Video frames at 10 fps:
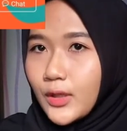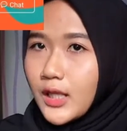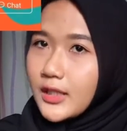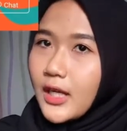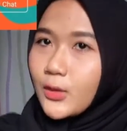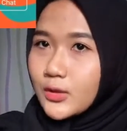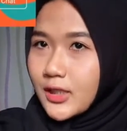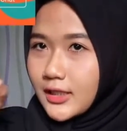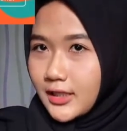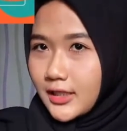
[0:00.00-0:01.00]
nanti aku
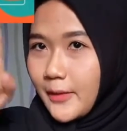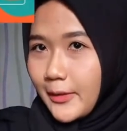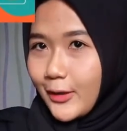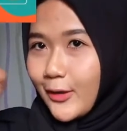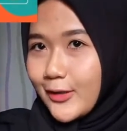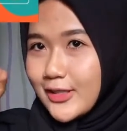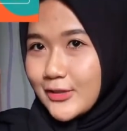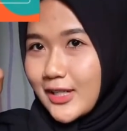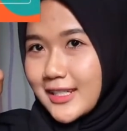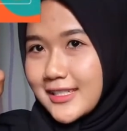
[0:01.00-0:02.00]
catat nama tokonya
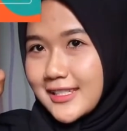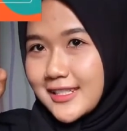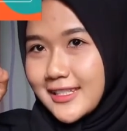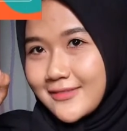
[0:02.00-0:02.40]
juga di sini